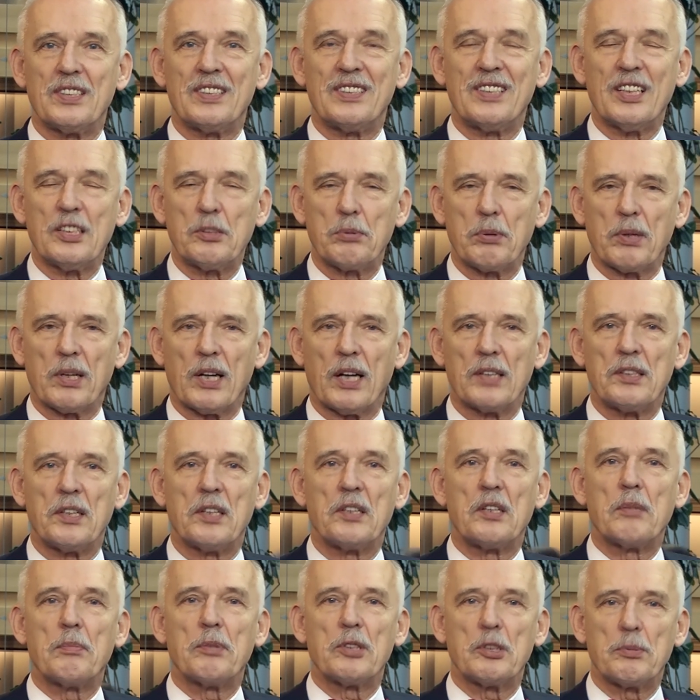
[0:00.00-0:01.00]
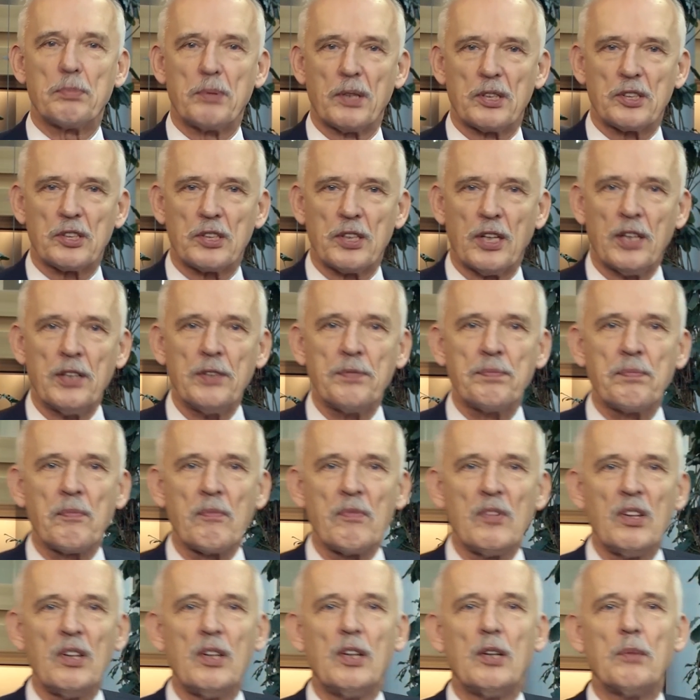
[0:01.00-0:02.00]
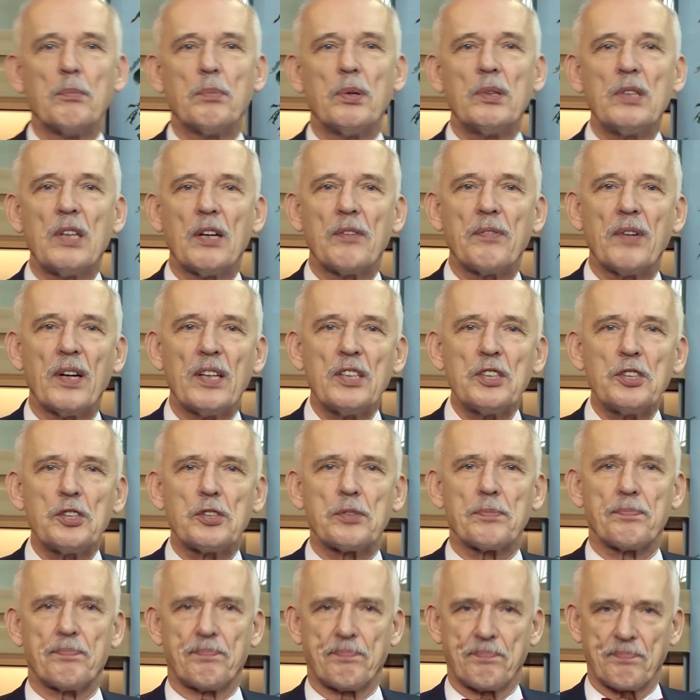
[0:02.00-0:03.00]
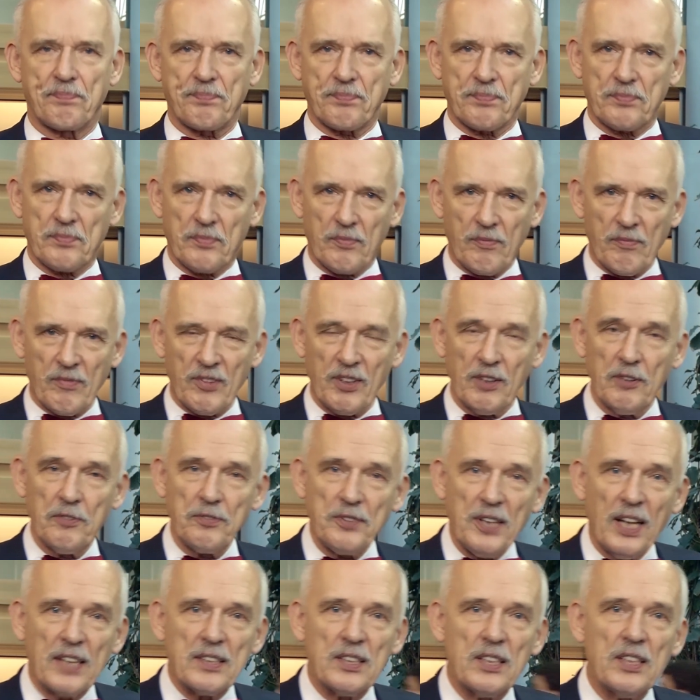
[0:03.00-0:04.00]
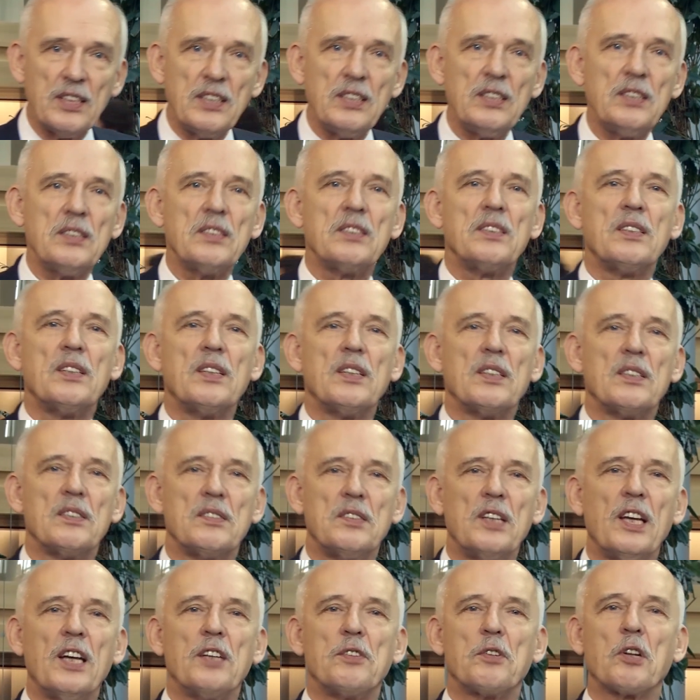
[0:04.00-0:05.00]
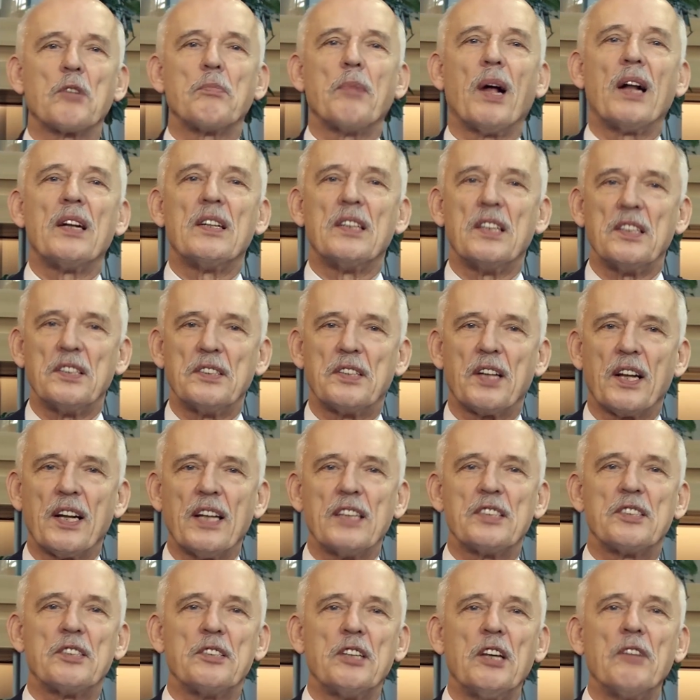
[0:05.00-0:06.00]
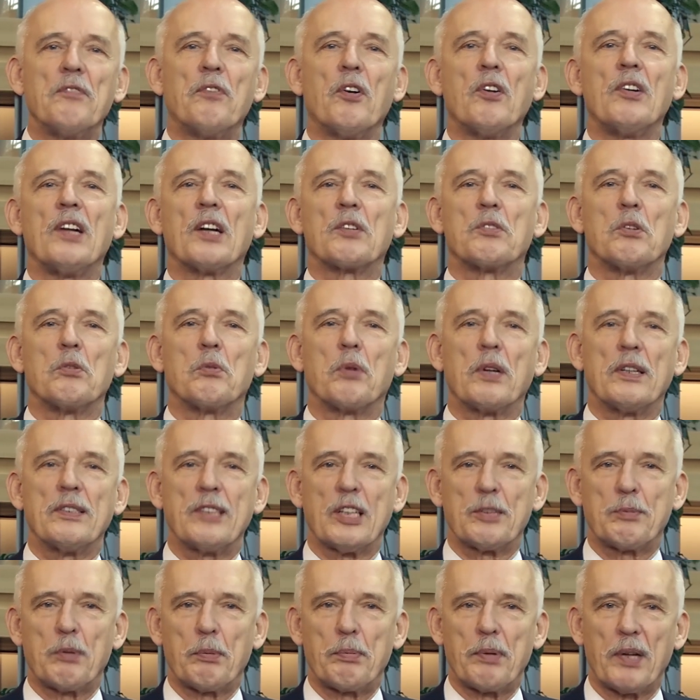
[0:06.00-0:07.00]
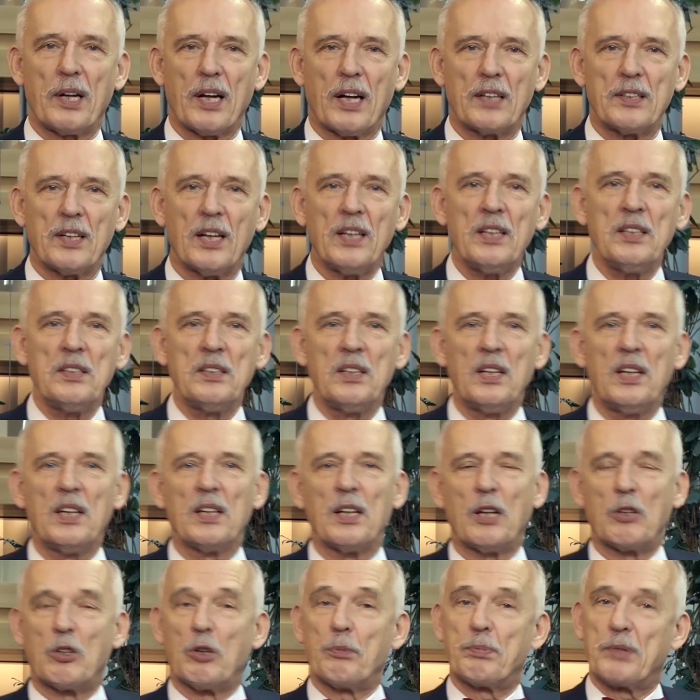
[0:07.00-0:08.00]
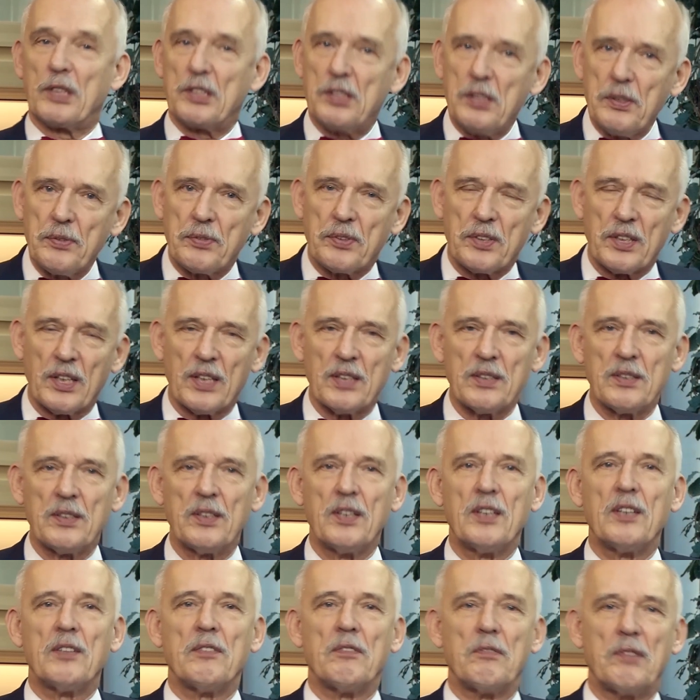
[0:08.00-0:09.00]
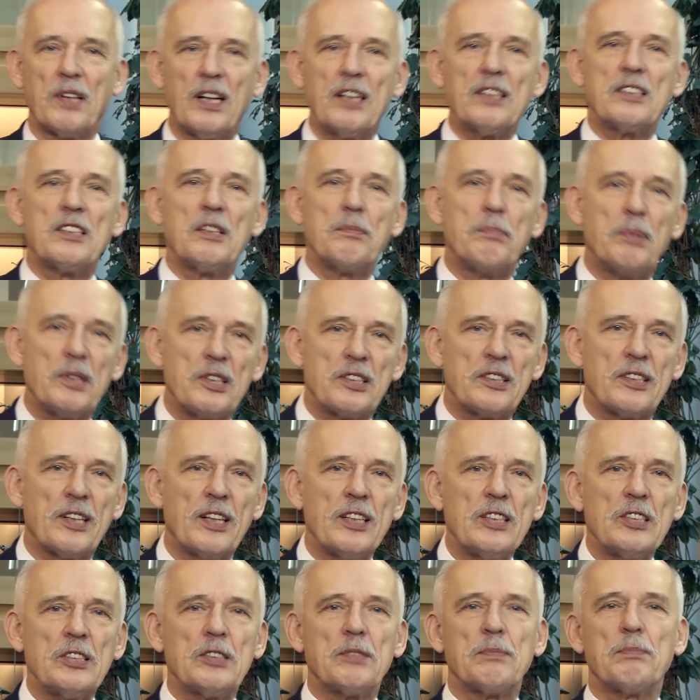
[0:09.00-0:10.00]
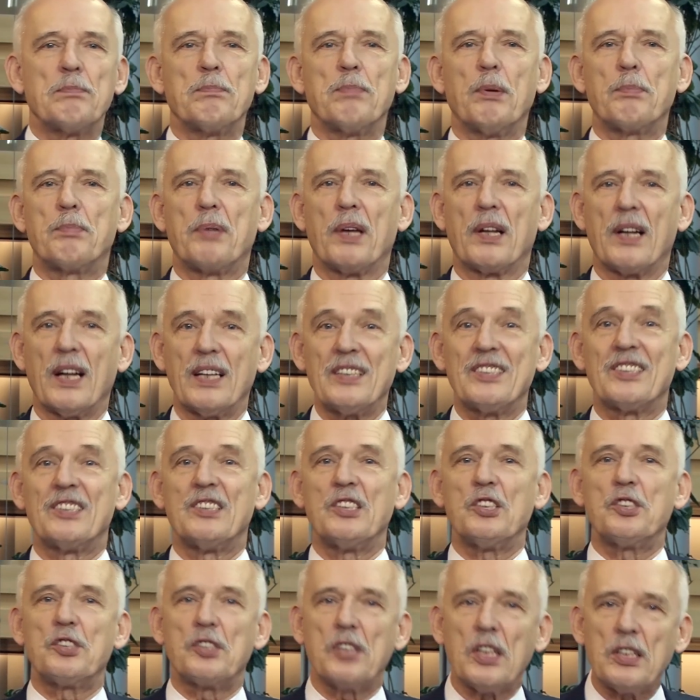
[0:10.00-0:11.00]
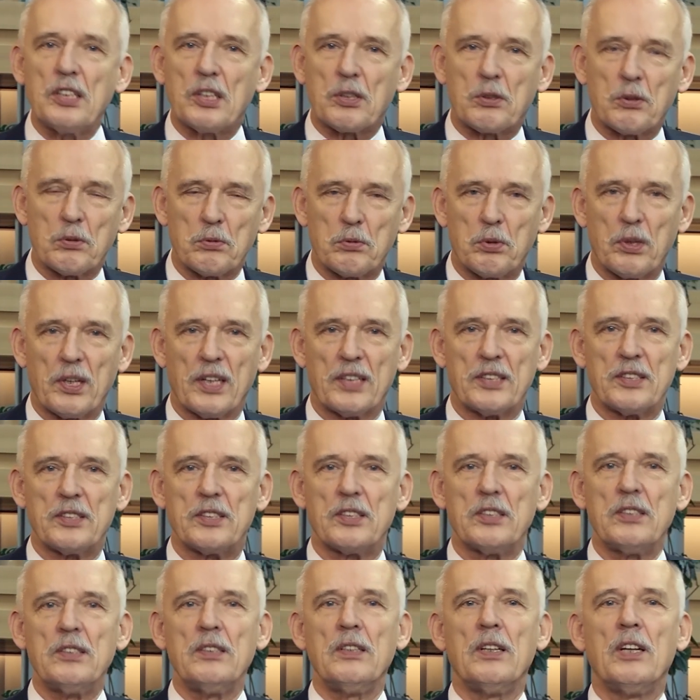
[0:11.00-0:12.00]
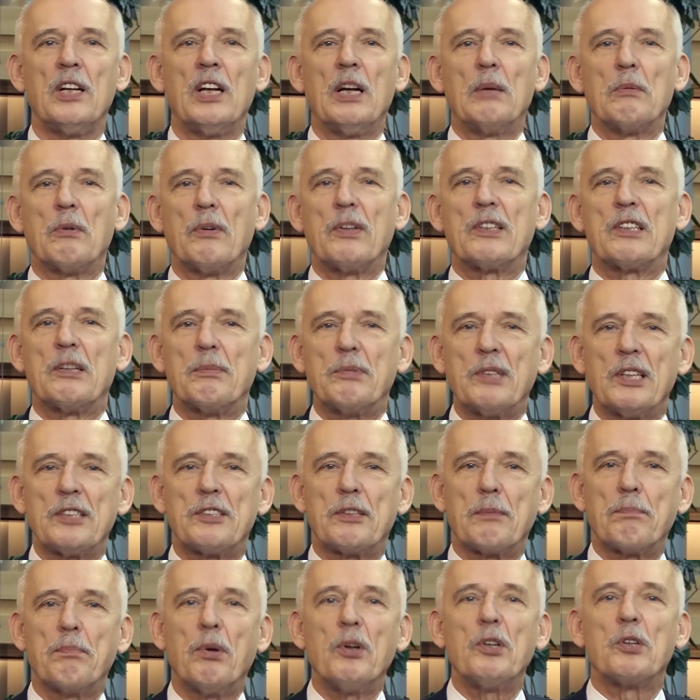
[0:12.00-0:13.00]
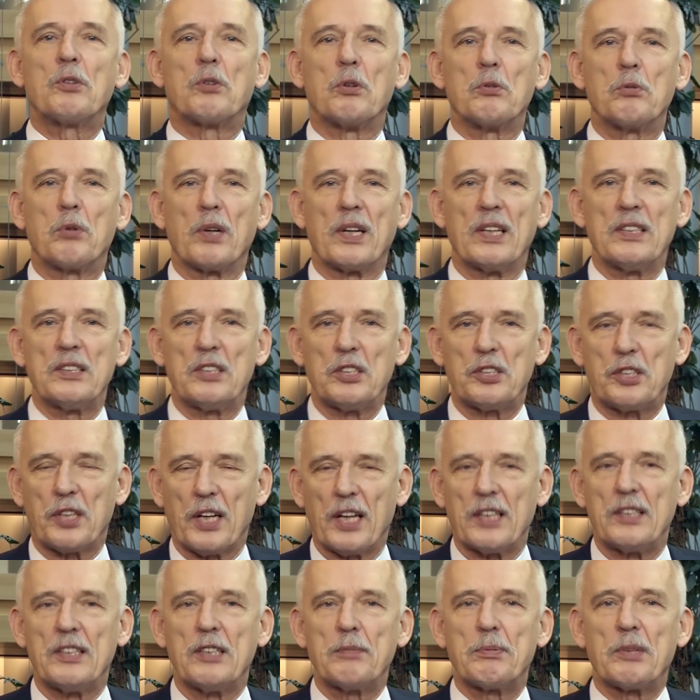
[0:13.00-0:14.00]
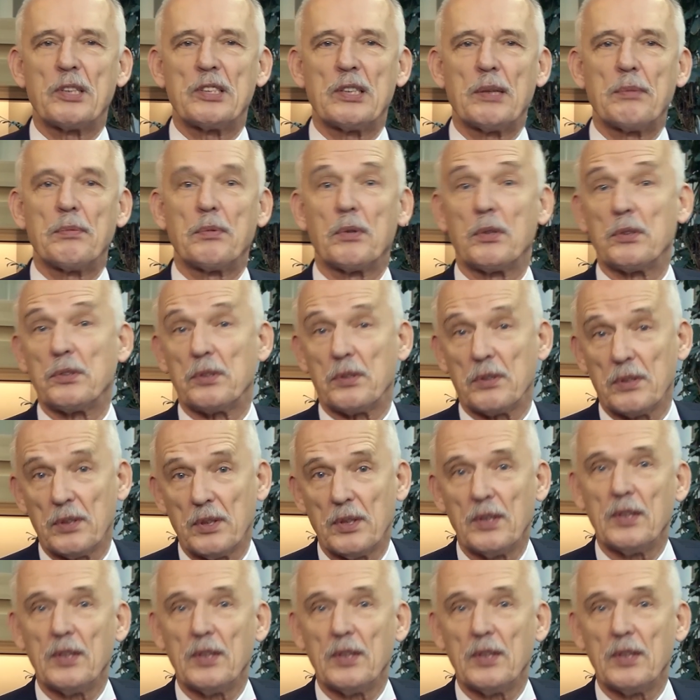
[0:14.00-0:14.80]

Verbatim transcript: niesłychanie niebezpieczna, ponieważ wtedy nie normalne interesy, nie wolna konkurencja jest popierana, tylko przeciwnie. Wielki biznes popiera zniszczenie konkurencji, bo wielki biznes się boi konkurencji średnich przedsiębiorstw,